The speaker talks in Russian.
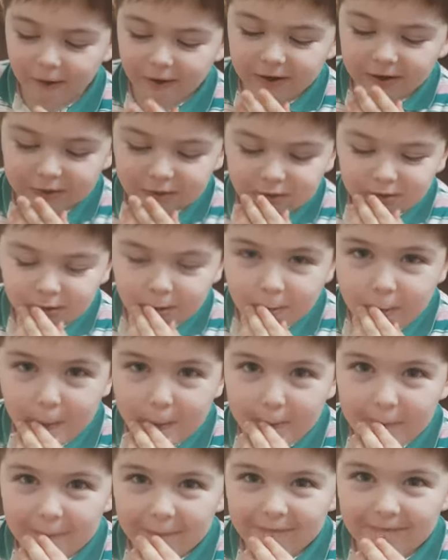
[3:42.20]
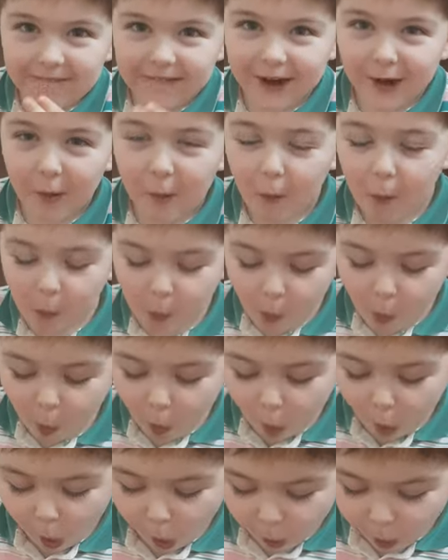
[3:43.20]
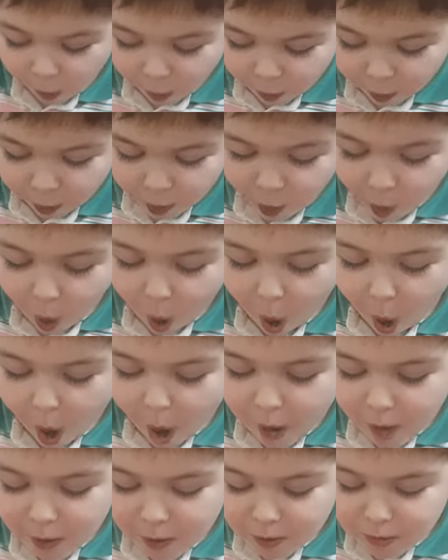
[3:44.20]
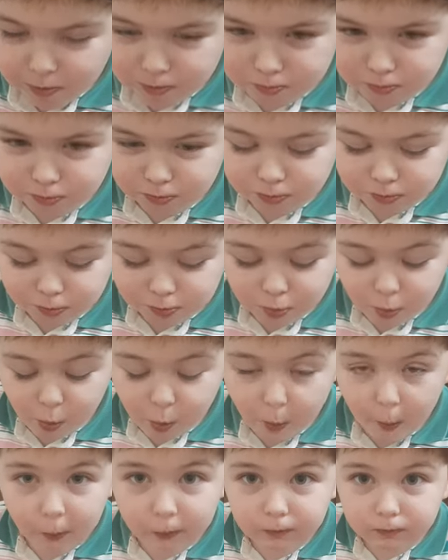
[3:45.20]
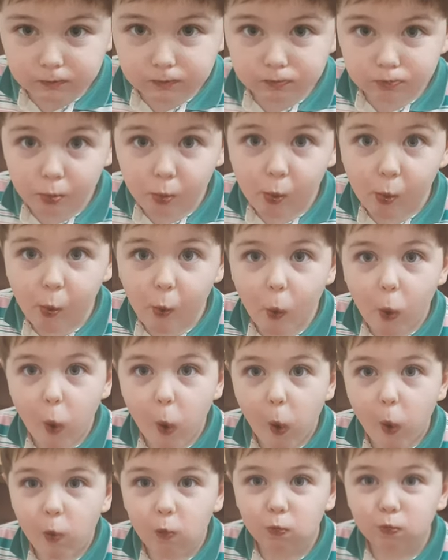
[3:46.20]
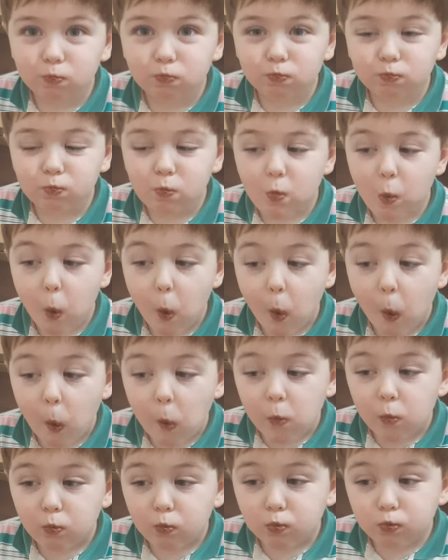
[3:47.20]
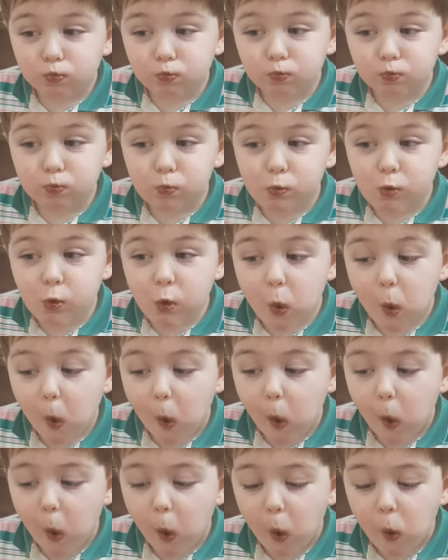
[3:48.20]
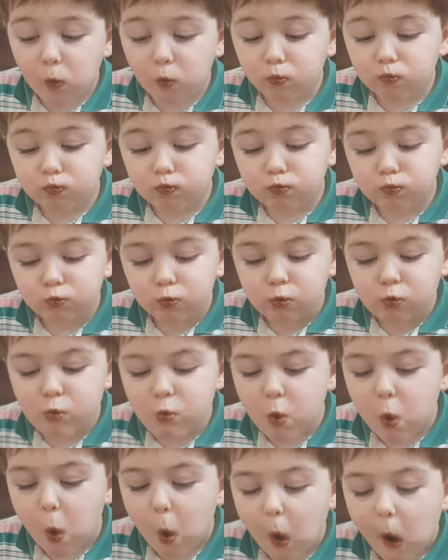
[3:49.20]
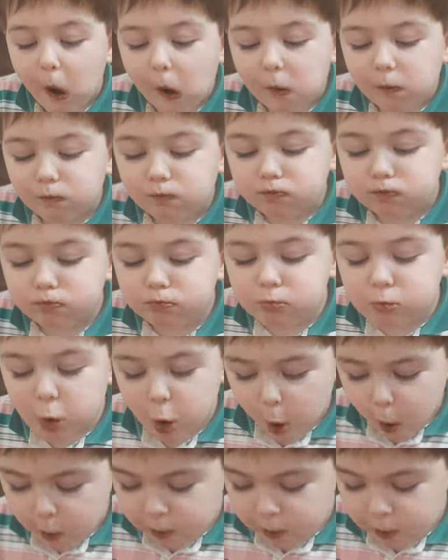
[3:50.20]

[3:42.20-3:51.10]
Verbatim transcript: Слушай, целую конфету запихивает в рот. Ну, Антош, ну ты аферист. Ты аферист маленький? Мошенник, да?